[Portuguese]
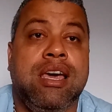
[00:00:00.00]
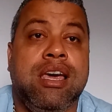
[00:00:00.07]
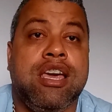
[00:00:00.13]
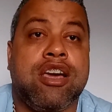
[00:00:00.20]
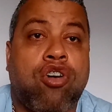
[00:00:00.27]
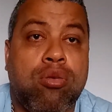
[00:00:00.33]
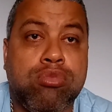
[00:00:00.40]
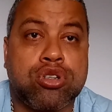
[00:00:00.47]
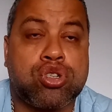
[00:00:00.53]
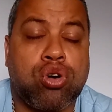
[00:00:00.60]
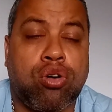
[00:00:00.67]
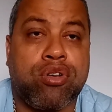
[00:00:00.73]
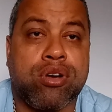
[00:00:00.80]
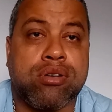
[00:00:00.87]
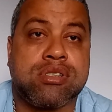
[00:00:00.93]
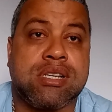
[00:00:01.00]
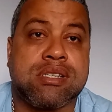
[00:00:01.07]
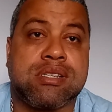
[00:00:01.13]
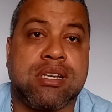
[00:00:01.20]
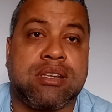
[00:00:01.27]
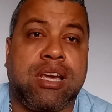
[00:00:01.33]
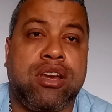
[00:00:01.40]
E como choveu uns dias
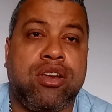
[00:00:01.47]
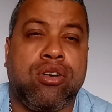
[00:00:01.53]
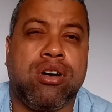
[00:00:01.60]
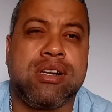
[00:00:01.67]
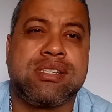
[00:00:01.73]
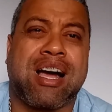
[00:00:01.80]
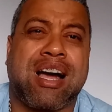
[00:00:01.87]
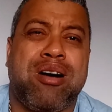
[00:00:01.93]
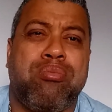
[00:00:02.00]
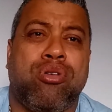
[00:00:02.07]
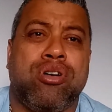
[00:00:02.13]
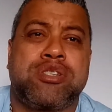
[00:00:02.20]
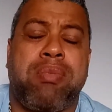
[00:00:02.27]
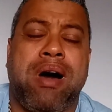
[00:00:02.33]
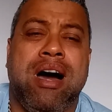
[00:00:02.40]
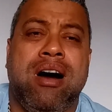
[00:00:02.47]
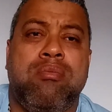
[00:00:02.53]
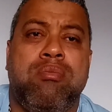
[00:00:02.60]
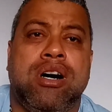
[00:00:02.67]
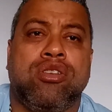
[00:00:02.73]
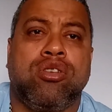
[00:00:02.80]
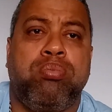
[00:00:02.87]
anteriores, acabou
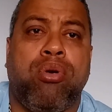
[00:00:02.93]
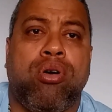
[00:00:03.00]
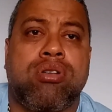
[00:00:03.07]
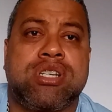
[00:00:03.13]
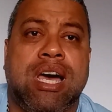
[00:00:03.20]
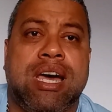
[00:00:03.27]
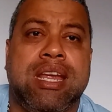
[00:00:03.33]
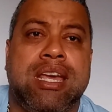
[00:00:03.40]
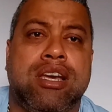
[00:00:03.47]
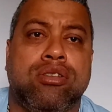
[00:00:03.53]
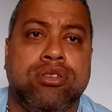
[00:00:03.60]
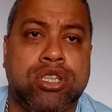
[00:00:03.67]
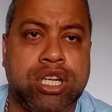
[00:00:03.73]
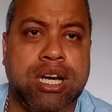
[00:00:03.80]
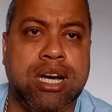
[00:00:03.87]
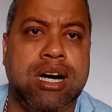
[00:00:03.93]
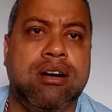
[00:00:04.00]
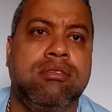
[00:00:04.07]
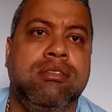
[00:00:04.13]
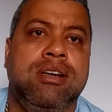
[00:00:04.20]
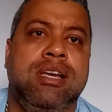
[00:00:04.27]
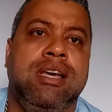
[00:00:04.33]
esparramando um pouco de areia no
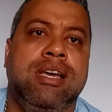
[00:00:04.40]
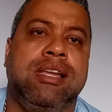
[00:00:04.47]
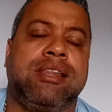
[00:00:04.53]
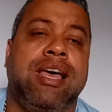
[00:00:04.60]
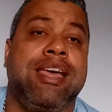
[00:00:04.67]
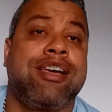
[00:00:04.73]
chão, né?